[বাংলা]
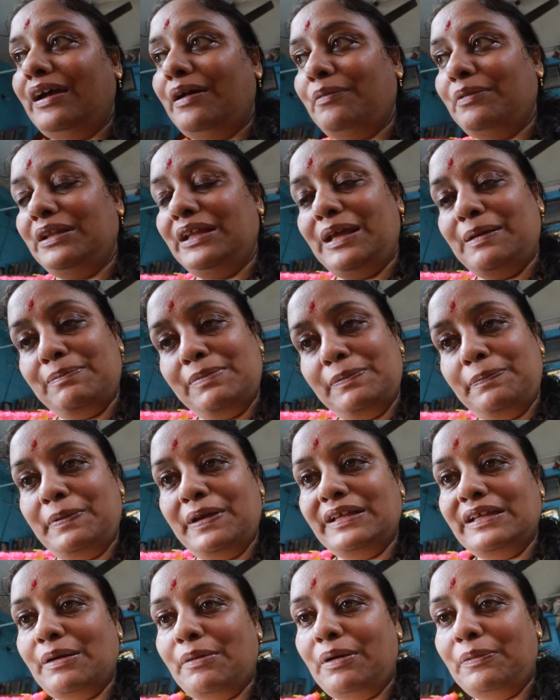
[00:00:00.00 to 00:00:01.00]
আমাদের এই
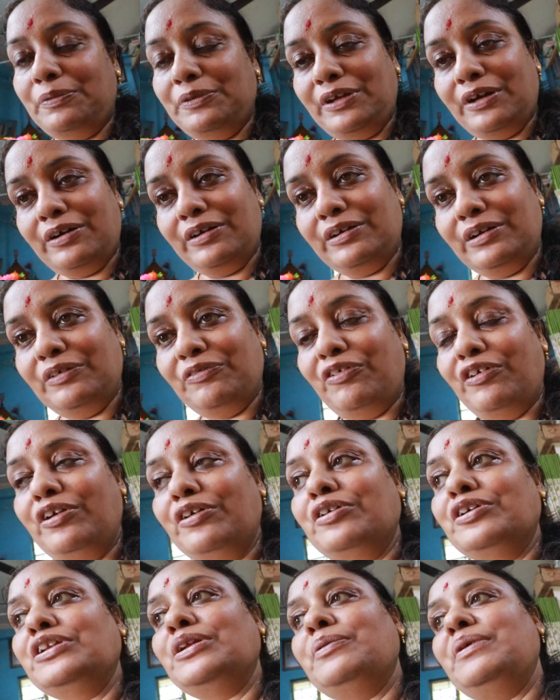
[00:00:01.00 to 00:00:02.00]
পেজ আমার পূজা ঘরটা ফলো
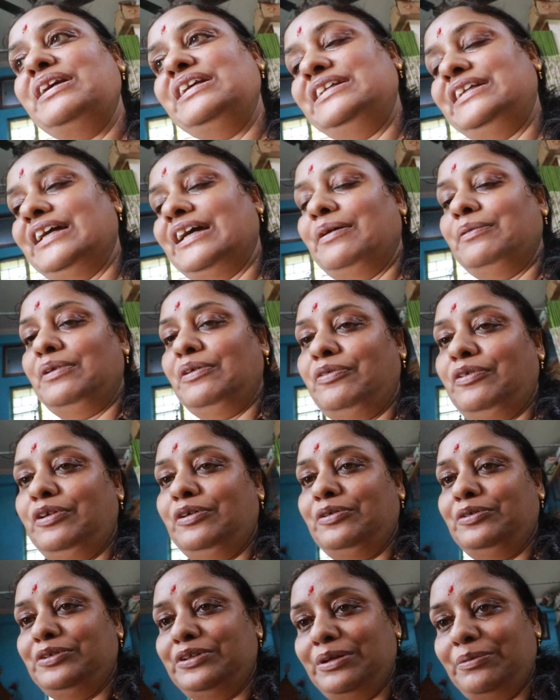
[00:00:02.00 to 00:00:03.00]
করতে হবে ইনস্টাগ্রামটা ফলো
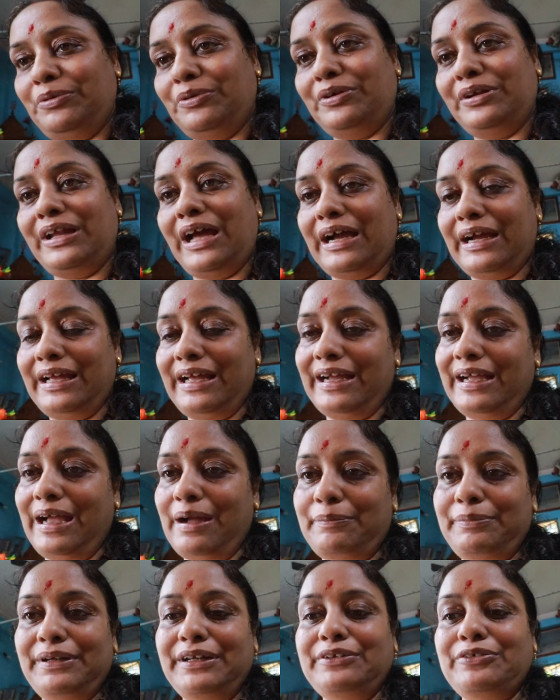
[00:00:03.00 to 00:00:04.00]
করতে হবে ওখানে আগে আগে
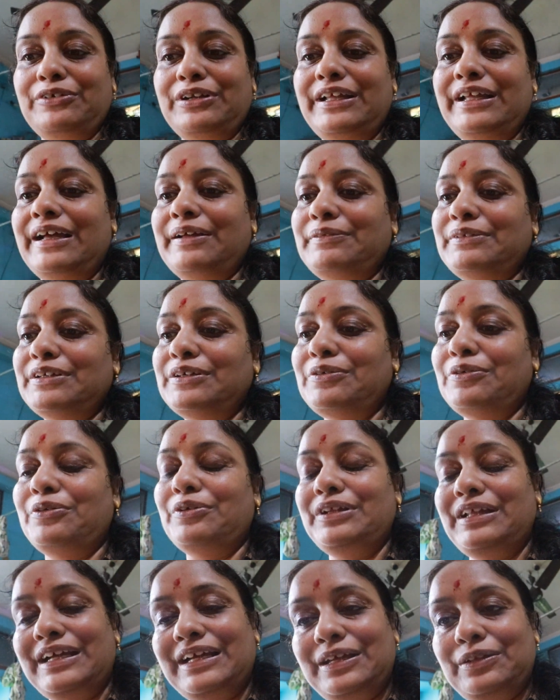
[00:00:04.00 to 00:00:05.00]
আপডেট চলে যাচ্ছে
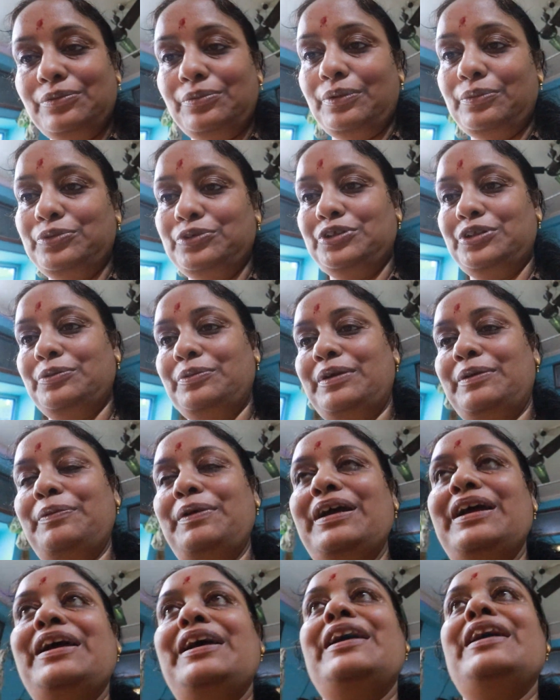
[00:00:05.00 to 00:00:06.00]
ওগুলো দেখেই তোমরা বুঝতে পারবে